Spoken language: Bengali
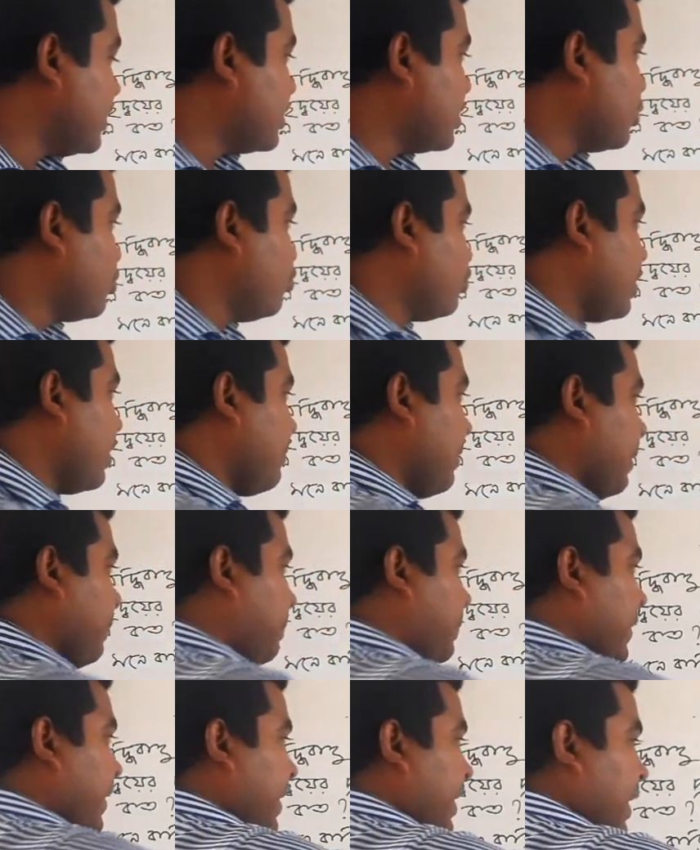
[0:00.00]
যে দুটো
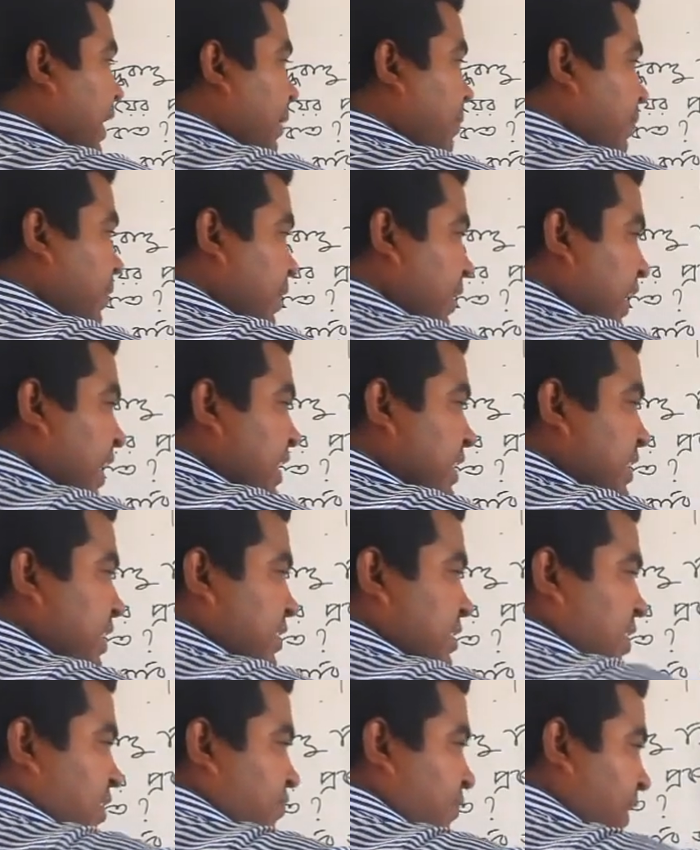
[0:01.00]
মান পেয়ে গেলাম এইট
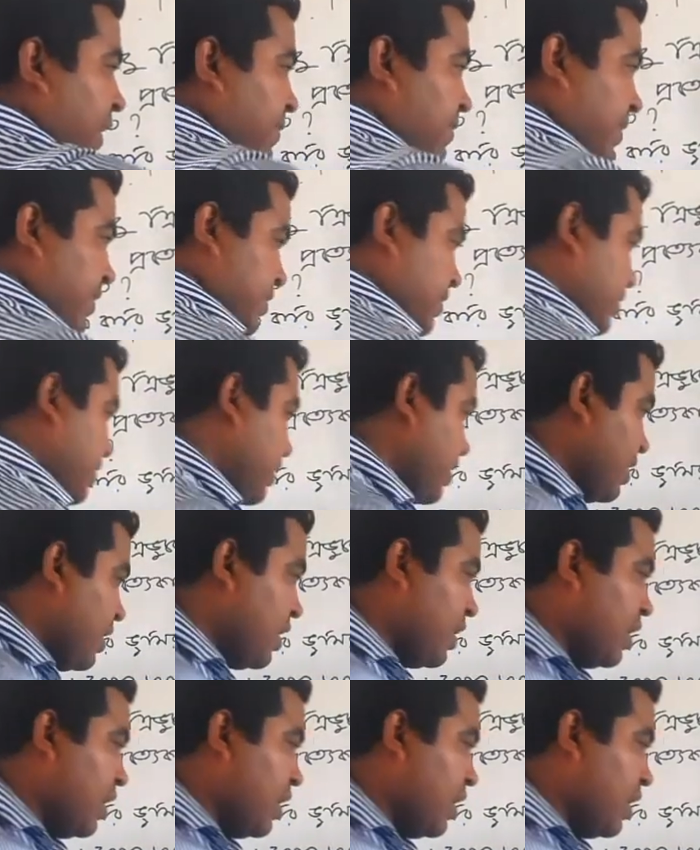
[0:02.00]
এক্স আর ফাইভ এক্স